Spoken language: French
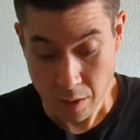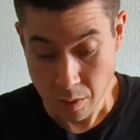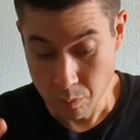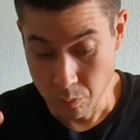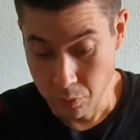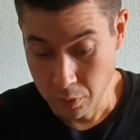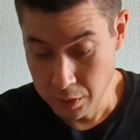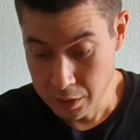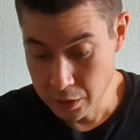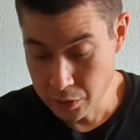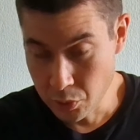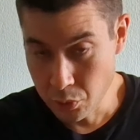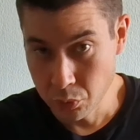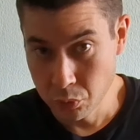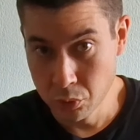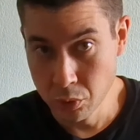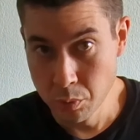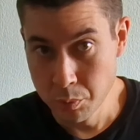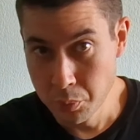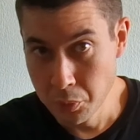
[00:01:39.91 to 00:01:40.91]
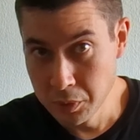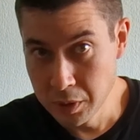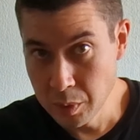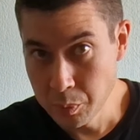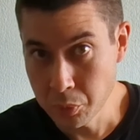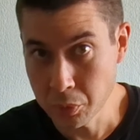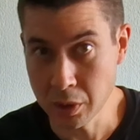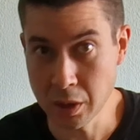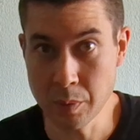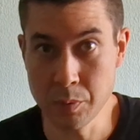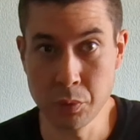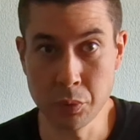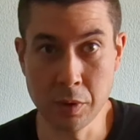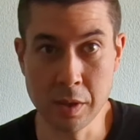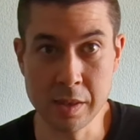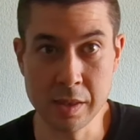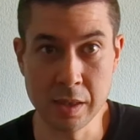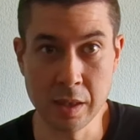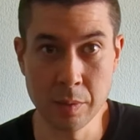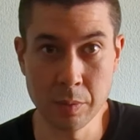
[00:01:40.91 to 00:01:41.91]
Moi, j'ai déjà eu deux petits problèmes sur
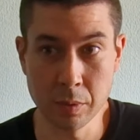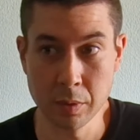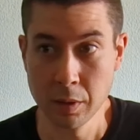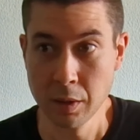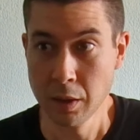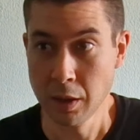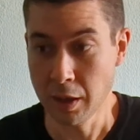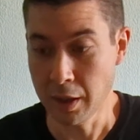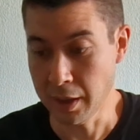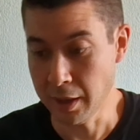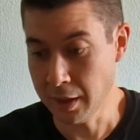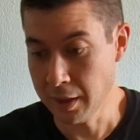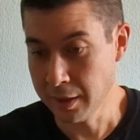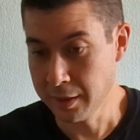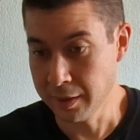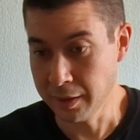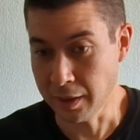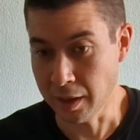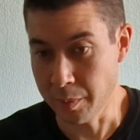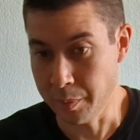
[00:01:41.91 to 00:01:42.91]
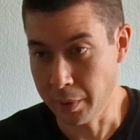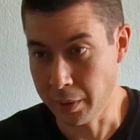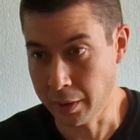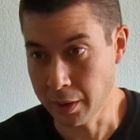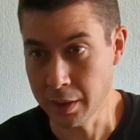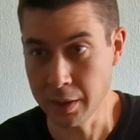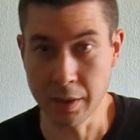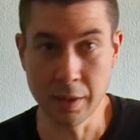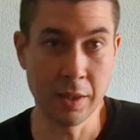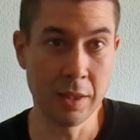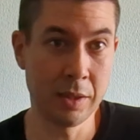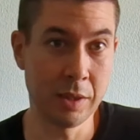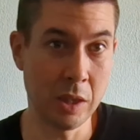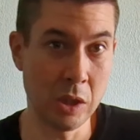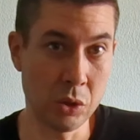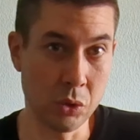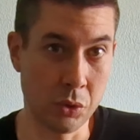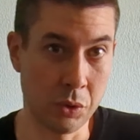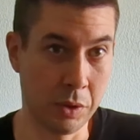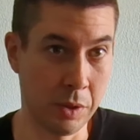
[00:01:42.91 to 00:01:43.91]
les sabres. Un a été réparé, un a été
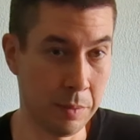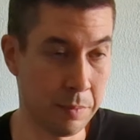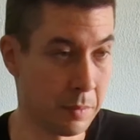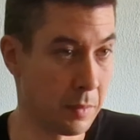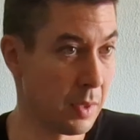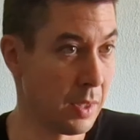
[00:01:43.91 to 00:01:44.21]
échangé.